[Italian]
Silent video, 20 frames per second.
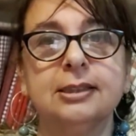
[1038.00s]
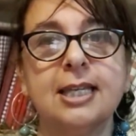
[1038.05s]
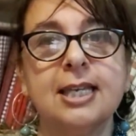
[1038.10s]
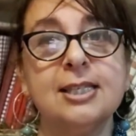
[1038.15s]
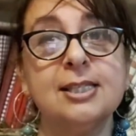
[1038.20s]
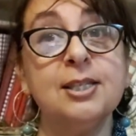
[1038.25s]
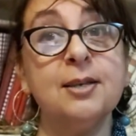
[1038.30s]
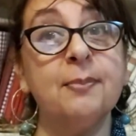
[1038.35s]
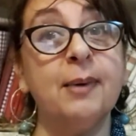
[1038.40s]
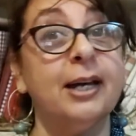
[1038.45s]
e
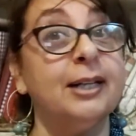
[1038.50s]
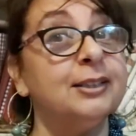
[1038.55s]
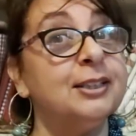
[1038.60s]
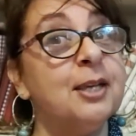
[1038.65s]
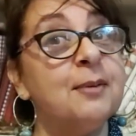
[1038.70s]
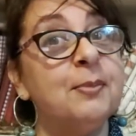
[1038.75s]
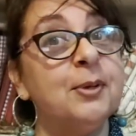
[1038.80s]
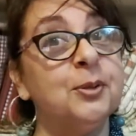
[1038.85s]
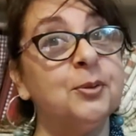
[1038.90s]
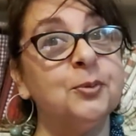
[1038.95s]
si
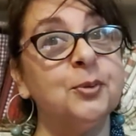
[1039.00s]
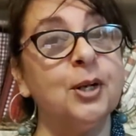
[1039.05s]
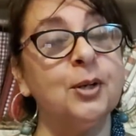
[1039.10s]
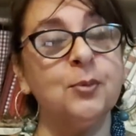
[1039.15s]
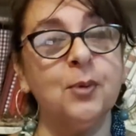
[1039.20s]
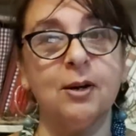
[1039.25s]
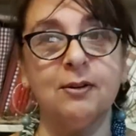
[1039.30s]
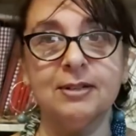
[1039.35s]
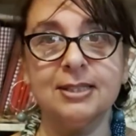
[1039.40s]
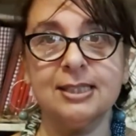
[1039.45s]
parte per una
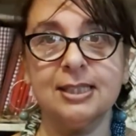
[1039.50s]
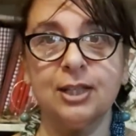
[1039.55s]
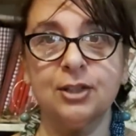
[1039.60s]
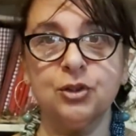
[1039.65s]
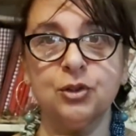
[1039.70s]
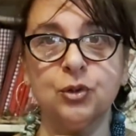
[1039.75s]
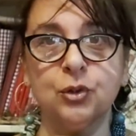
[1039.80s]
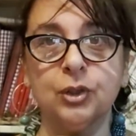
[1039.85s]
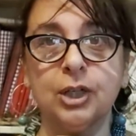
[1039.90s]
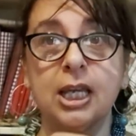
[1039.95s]
nuova
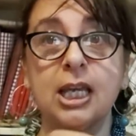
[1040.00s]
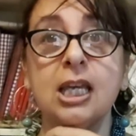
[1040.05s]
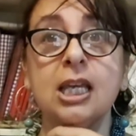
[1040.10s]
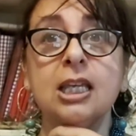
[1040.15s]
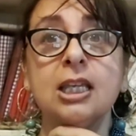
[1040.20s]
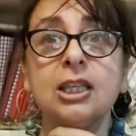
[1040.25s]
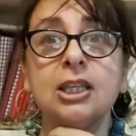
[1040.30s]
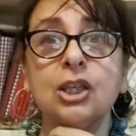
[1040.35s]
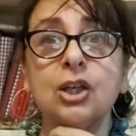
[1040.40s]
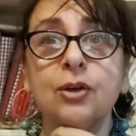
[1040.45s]
stagione
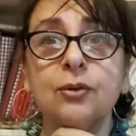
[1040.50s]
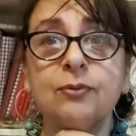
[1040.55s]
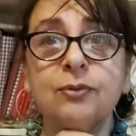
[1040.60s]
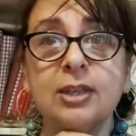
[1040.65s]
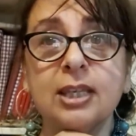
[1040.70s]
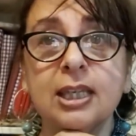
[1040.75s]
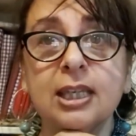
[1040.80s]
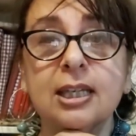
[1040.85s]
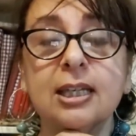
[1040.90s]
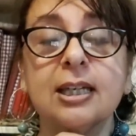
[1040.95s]
io
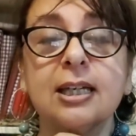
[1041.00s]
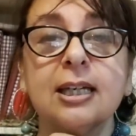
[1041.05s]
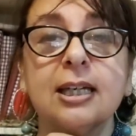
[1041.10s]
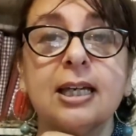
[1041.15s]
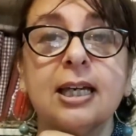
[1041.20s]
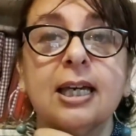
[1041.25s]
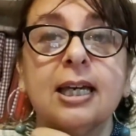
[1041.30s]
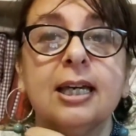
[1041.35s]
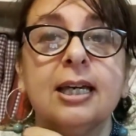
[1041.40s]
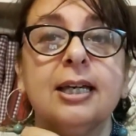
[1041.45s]
vi
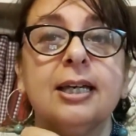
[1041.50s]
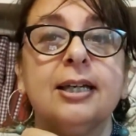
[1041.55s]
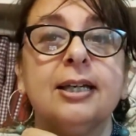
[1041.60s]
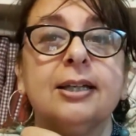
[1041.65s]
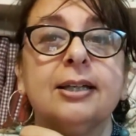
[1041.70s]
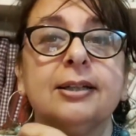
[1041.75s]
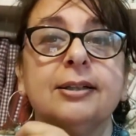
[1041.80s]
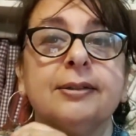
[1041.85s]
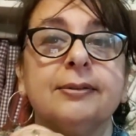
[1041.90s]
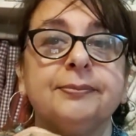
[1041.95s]

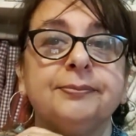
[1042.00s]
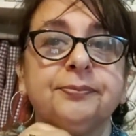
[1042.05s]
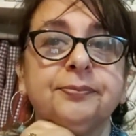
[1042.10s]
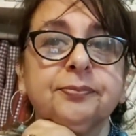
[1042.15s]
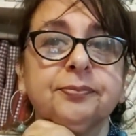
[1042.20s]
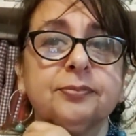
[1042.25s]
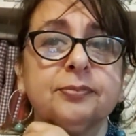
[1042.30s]
eh,